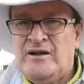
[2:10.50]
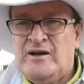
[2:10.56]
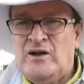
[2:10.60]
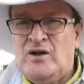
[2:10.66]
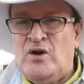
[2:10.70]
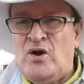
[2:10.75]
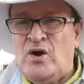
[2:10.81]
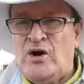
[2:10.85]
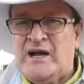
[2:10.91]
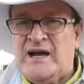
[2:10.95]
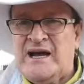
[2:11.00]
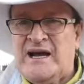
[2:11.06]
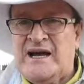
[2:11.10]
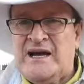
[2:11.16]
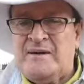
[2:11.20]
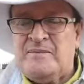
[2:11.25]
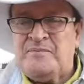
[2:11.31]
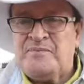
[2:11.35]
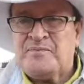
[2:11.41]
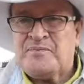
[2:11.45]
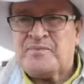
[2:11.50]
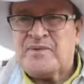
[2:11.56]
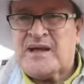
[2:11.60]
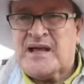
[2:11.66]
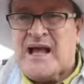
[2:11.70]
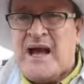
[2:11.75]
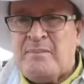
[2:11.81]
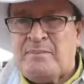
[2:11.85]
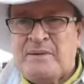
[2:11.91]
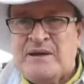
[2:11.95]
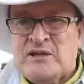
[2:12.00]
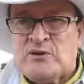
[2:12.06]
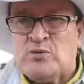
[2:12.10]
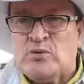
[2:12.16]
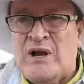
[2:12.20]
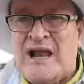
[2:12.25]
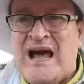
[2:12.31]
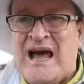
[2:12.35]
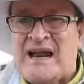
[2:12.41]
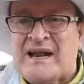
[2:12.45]
logra
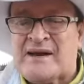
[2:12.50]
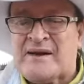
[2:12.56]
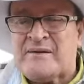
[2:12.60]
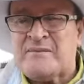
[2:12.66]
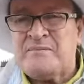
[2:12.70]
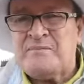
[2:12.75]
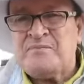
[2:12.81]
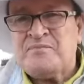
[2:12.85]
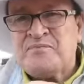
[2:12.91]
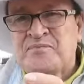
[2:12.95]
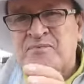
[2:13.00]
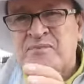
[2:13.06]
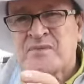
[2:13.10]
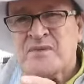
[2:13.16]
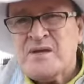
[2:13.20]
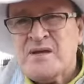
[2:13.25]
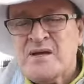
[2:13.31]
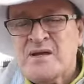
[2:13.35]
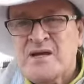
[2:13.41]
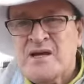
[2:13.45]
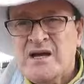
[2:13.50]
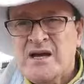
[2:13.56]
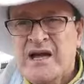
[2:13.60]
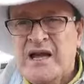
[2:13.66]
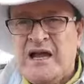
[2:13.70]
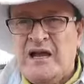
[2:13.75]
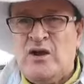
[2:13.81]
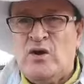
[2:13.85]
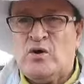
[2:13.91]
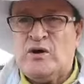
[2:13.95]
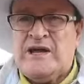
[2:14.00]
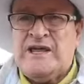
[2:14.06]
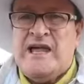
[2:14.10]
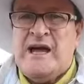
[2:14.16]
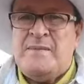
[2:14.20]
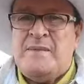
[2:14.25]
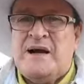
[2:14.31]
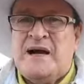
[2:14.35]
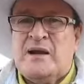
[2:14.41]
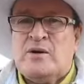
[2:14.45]
capitular en lo que
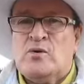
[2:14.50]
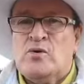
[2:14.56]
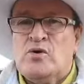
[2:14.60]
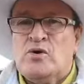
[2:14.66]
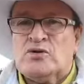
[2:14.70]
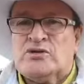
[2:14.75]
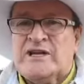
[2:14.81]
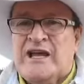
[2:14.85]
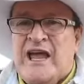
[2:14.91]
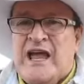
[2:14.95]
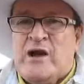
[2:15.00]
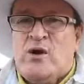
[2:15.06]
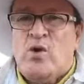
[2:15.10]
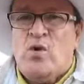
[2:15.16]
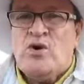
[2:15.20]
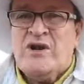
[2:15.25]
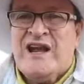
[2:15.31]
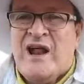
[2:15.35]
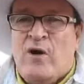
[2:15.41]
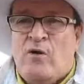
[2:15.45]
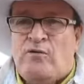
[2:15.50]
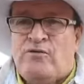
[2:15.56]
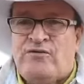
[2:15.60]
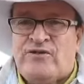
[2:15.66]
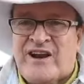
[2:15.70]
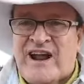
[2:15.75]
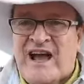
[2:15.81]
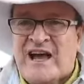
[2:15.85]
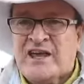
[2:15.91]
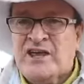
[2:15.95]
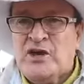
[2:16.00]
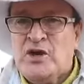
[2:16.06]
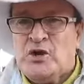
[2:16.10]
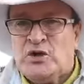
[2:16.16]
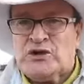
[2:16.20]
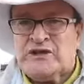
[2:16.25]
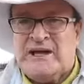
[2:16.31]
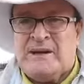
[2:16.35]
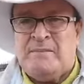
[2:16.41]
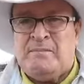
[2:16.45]
llaman algunos en un
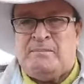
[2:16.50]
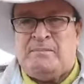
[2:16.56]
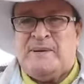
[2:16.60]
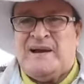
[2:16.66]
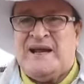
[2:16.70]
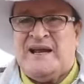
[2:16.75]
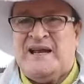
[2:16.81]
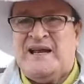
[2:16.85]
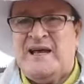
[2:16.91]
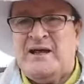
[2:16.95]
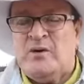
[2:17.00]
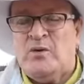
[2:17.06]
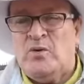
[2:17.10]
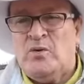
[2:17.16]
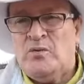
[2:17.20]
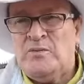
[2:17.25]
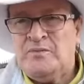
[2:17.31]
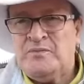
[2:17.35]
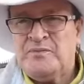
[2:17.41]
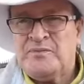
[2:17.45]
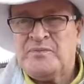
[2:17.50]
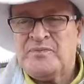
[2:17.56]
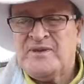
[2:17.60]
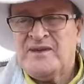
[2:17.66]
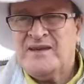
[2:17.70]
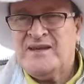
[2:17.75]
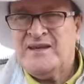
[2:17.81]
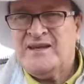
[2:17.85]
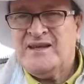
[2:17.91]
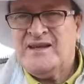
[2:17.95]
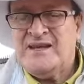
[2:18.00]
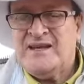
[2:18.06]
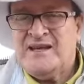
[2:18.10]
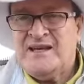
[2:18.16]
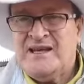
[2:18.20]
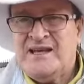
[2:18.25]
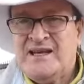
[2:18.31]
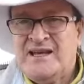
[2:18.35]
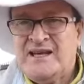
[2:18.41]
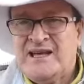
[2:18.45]
naufragio tempranero
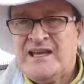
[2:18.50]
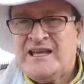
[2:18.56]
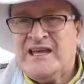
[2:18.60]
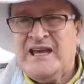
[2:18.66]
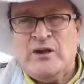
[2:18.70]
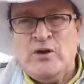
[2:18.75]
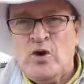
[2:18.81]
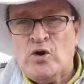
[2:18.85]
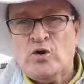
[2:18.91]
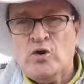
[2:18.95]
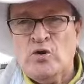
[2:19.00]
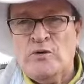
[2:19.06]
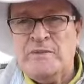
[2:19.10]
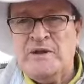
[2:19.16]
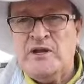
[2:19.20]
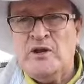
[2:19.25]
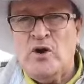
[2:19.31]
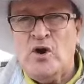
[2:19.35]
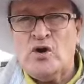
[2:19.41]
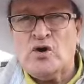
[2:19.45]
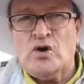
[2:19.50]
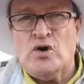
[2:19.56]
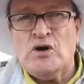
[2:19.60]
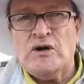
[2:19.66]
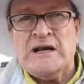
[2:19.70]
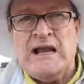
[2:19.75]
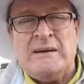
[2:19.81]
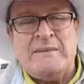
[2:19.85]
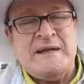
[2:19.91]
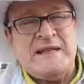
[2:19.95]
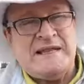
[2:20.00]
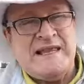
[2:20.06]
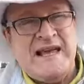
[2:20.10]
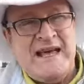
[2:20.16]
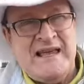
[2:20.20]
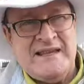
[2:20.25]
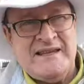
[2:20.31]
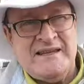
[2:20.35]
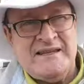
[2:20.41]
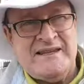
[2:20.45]
que no culminó con la
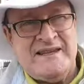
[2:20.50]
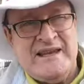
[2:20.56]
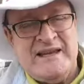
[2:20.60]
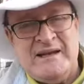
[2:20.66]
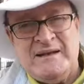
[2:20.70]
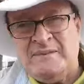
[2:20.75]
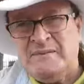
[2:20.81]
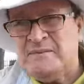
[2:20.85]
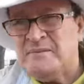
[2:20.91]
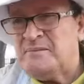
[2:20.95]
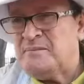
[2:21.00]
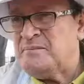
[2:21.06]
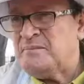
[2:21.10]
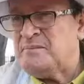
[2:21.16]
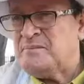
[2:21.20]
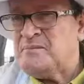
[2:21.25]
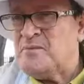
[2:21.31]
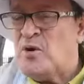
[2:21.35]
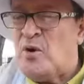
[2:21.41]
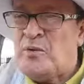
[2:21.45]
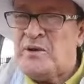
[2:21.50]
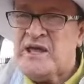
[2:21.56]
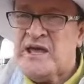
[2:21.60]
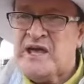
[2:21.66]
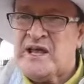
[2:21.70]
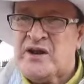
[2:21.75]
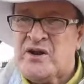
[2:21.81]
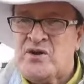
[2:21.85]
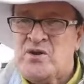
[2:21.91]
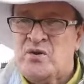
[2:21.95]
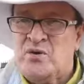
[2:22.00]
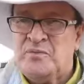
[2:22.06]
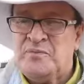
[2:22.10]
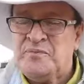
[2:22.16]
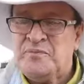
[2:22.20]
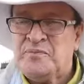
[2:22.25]
mitad del gobierno